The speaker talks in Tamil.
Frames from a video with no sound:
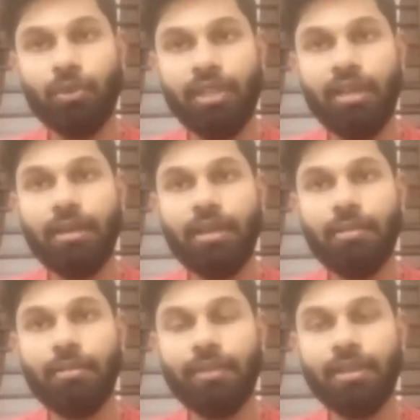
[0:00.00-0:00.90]
முதல்ல
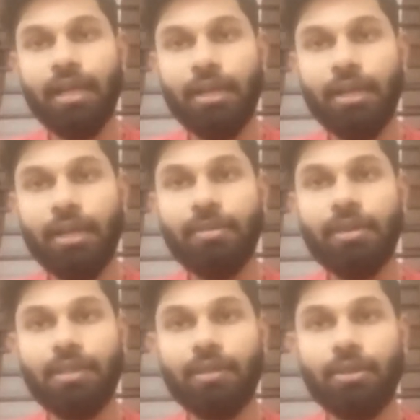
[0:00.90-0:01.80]
வந்து
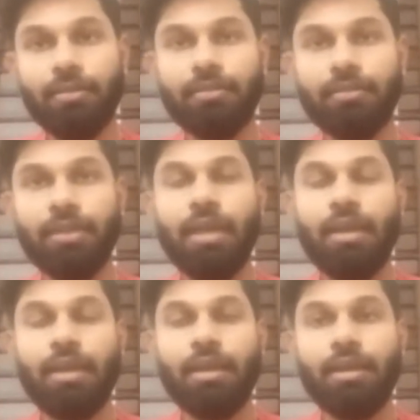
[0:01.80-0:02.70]
கட்டுப்படுத்த வேண்டும்
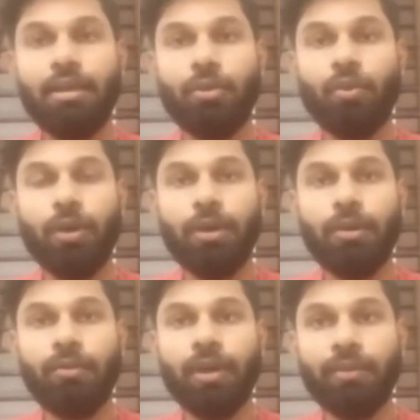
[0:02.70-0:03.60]
ஆஹ்
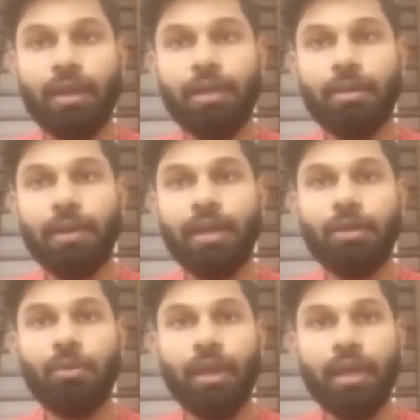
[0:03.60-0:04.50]
உணவு கட்டுப்பாடு
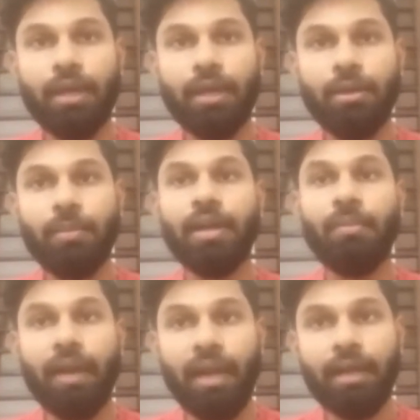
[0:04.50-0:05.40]
உறக்க கட்டுப்பாடு
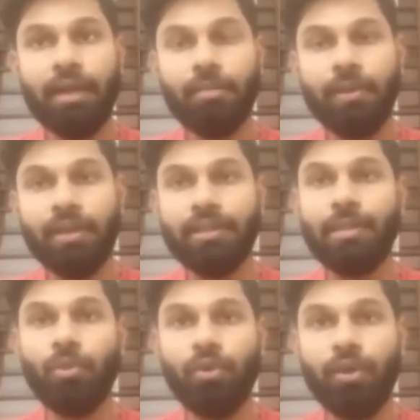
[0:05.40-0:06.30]
மனக்கட்டுப்பாடு
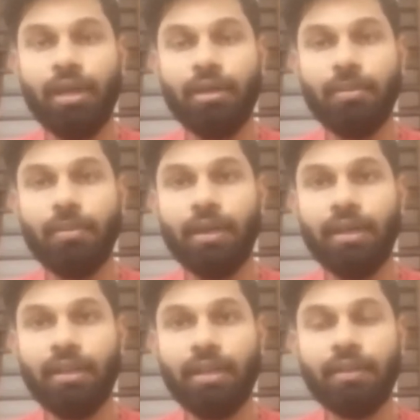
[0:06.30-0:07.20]
இந்த மூன்று
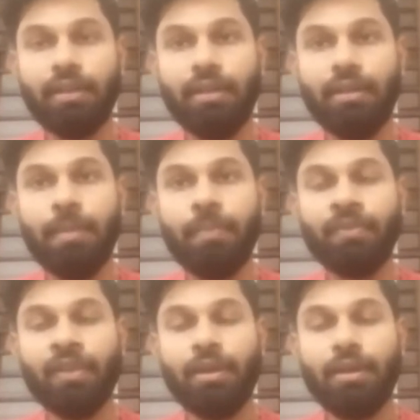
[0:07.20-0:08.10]
கட்டுப்பாடை தான் வந்து
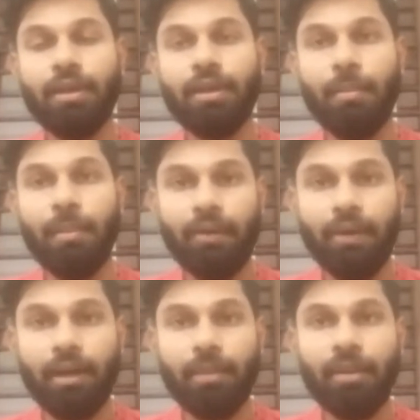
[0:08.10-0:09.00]
அம்மா
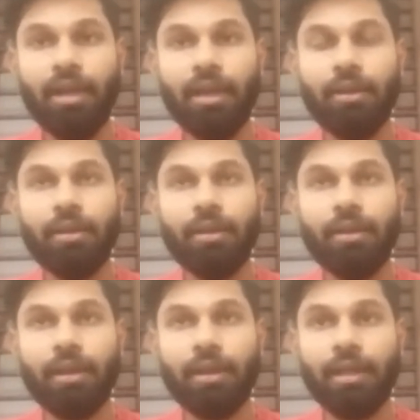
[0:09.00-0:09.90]
அவர்கள் நம்ம கண்ணில்
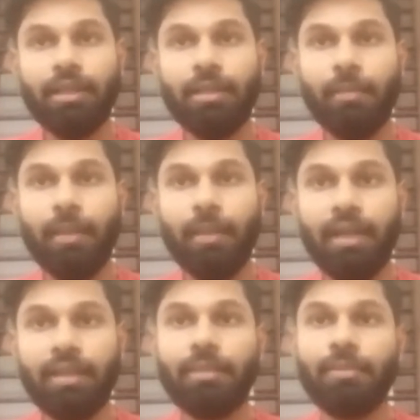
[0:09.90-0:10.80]
இருக்கிறார்கள் அந்த
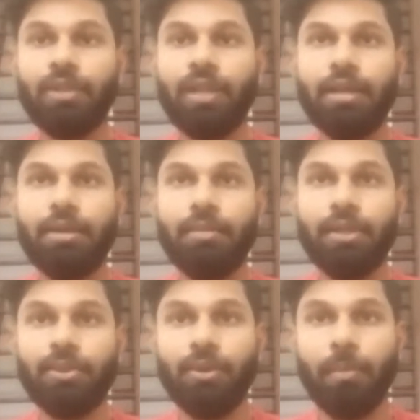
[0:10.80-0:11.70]
மனத்தை முதல்ல
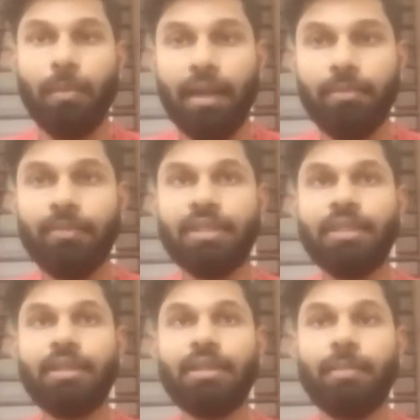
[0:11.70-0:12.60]
கட்டுப்படுத்தணும் மனம்
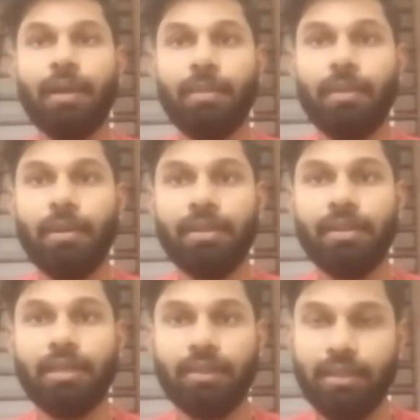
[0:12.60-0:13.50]
வந்து இந்த
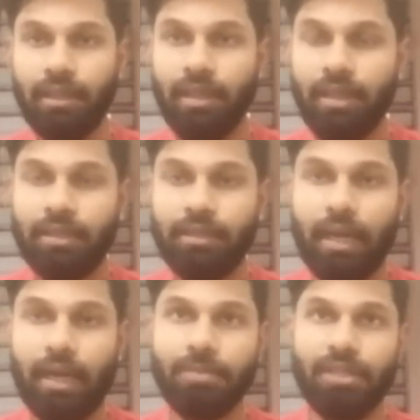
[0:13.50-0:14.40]
பரபிரமத்தை வந்து
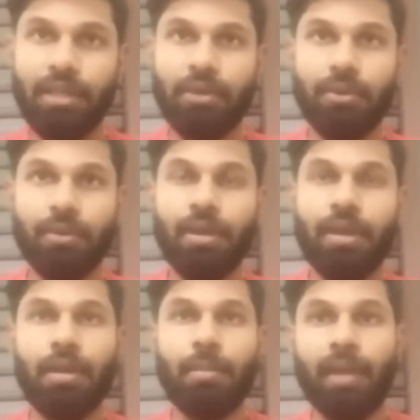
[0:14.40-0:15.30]
தியானம் செய்யணும்
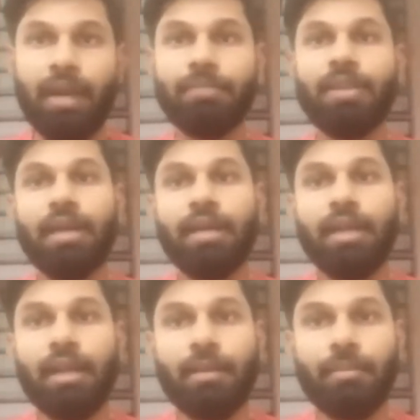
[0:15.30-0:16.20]
மனம்தான்
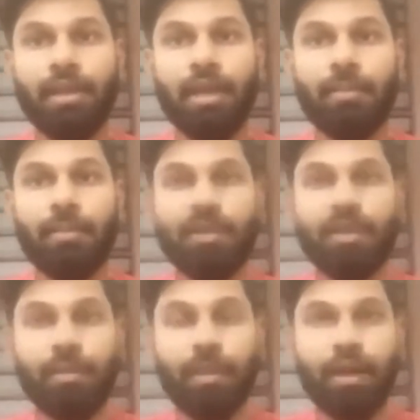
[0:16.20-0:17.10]
எல்லாமே அப்படின்ற
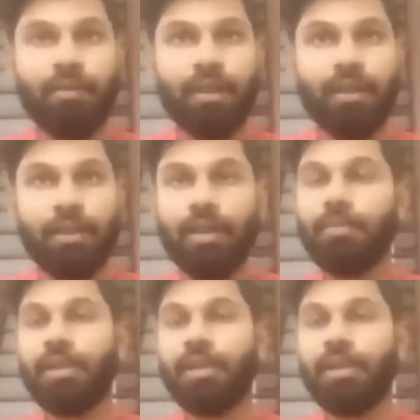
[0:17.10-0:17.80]
பாடல் வரியை தான் நம்ம